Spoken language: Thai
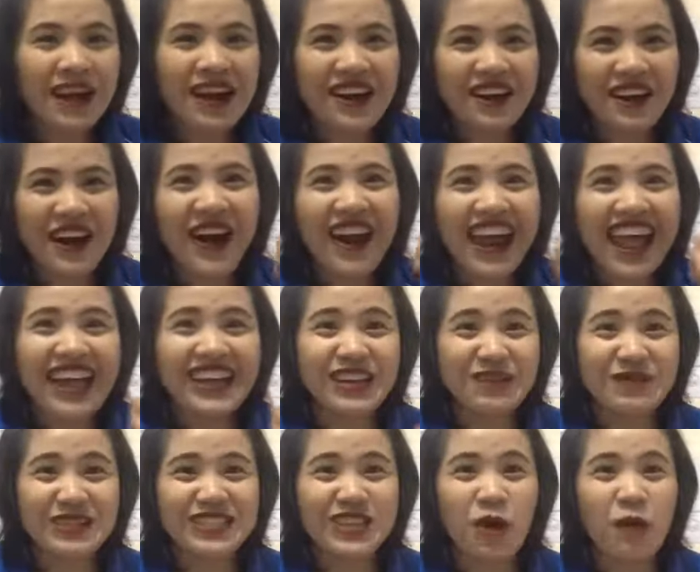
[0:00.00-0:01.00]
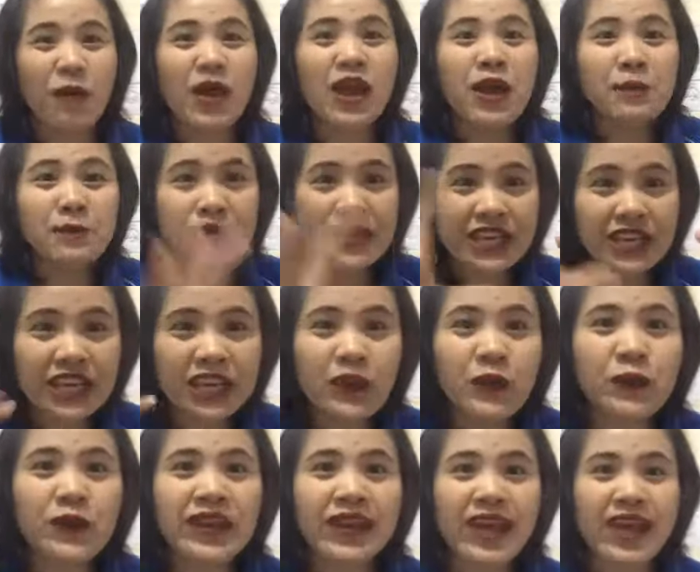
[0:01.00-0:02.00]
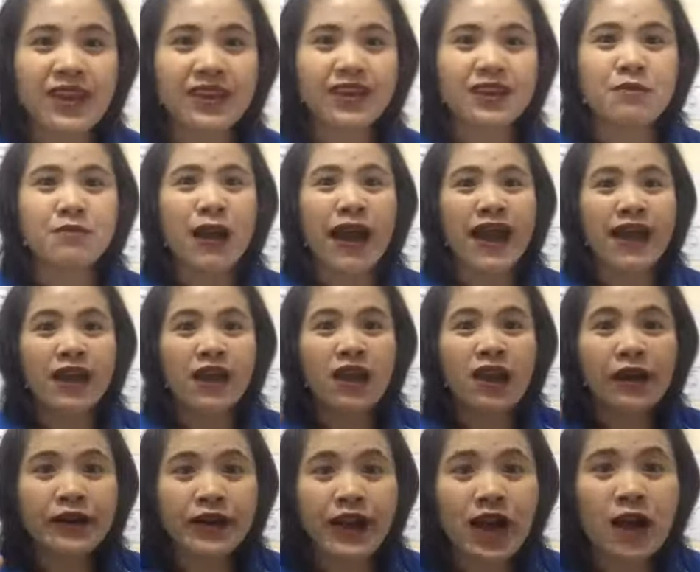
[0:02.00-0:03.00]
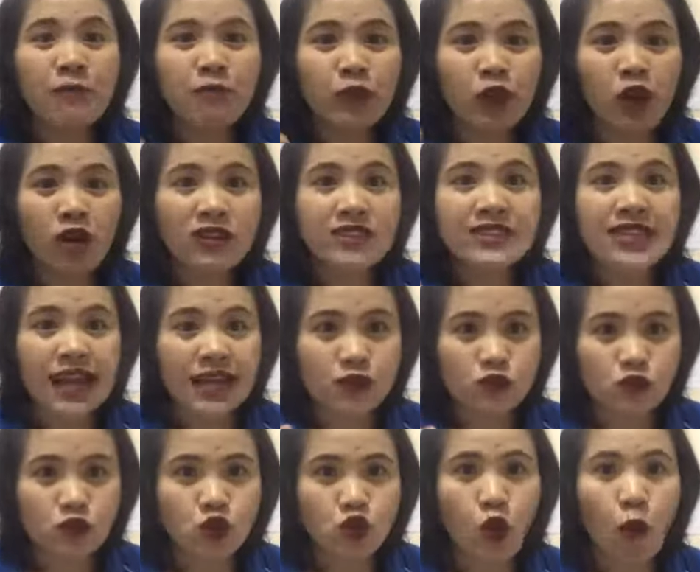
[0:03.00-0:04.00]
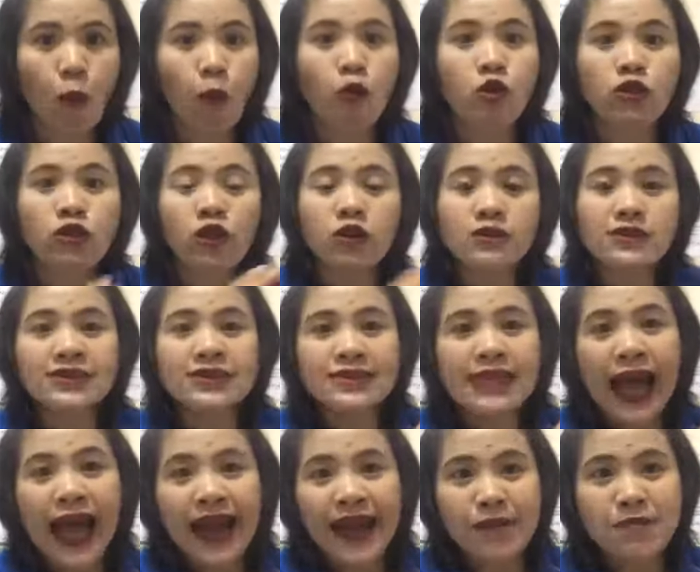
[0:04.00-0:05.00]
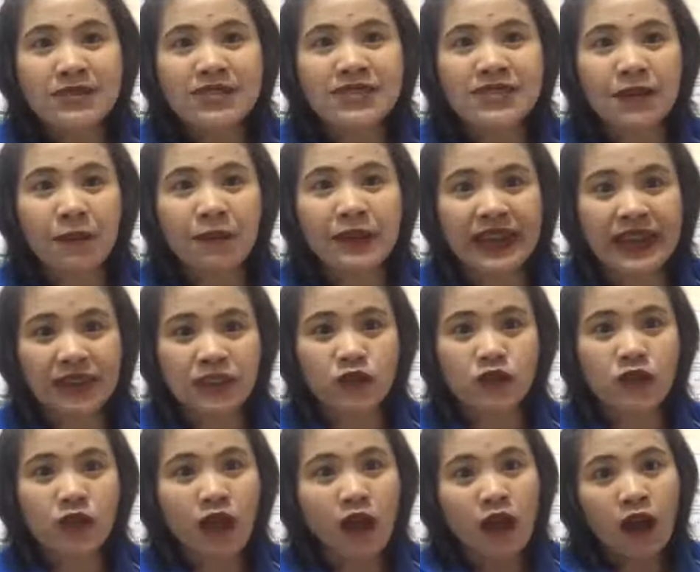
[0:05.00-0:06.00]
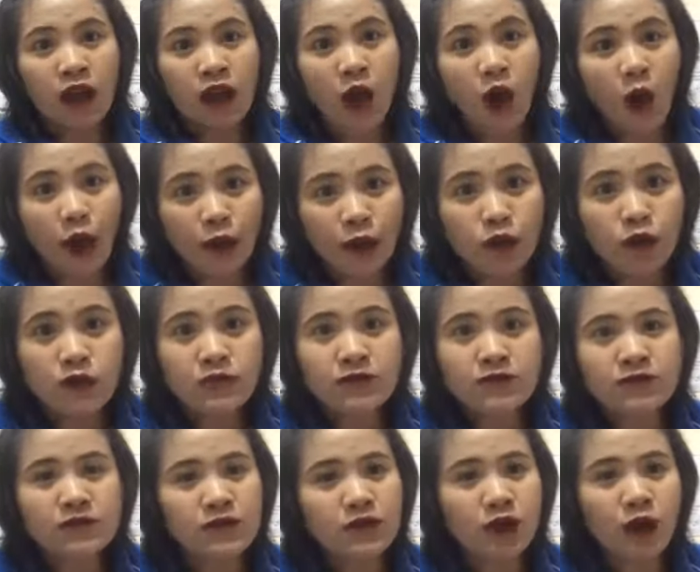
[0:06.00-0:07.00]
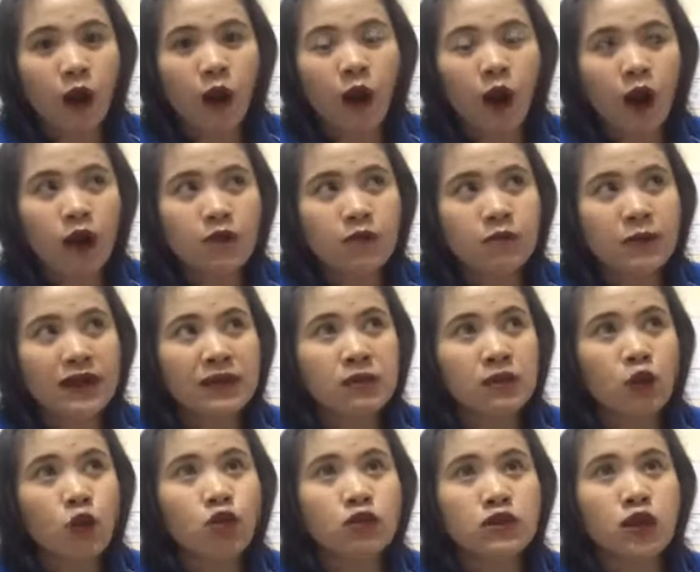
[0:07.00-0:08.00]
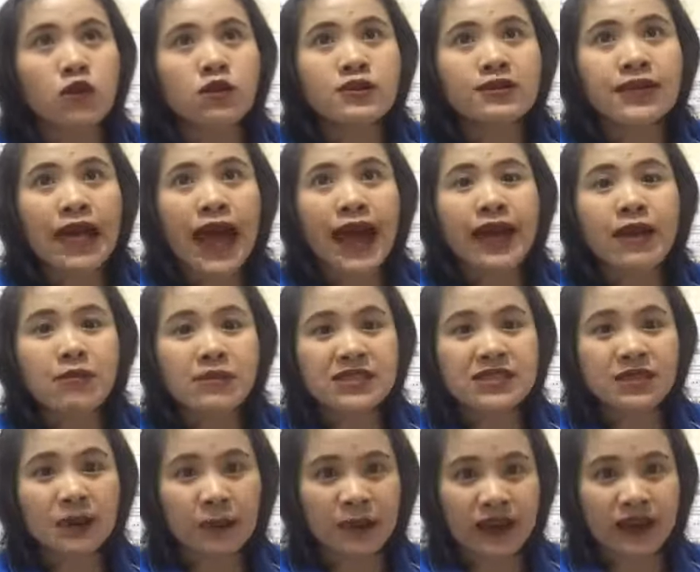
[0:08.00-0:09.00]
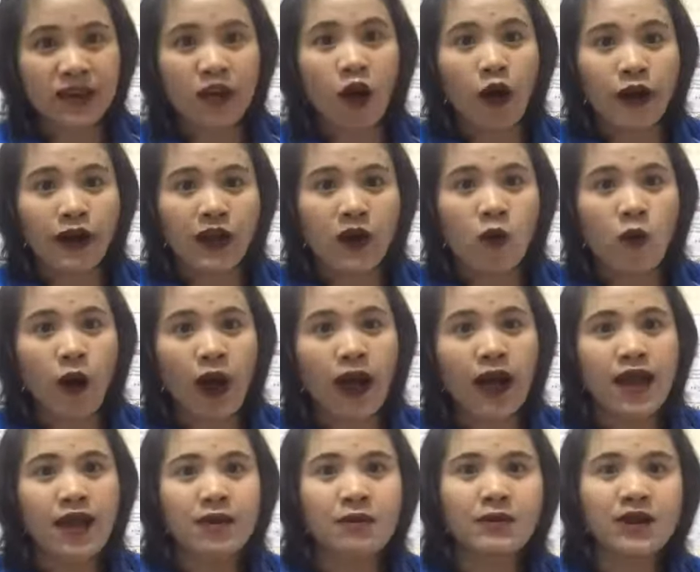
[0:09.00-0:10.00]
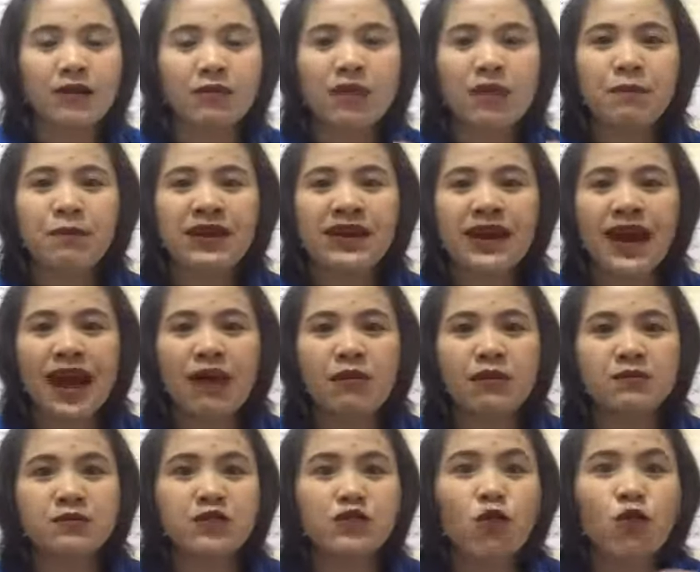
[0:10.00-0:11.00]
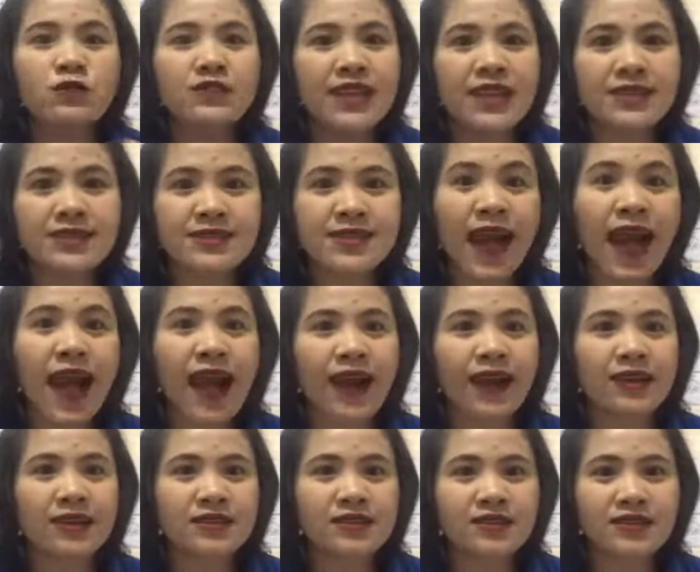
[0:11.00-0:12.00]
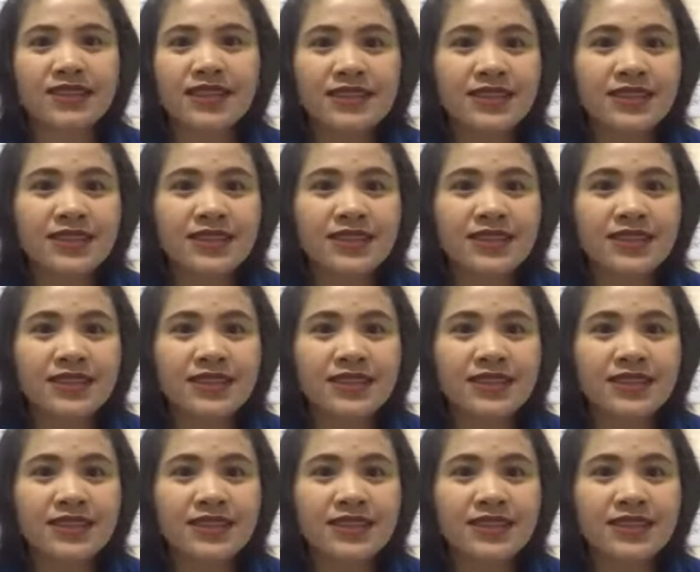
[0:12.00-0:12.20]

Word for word: ข้อแรกยังไม่จบ begin with the end in mind เริ่มต้นจากจุดจบคุณต้องสร้างให้มันสำเร็จก่อนทุกมันคุณต้องสร้างให้มันสำเร็จก่อนในหัวเหมือนแบบเป็นการแบบจงใจสร้างอ่ะฉันจะ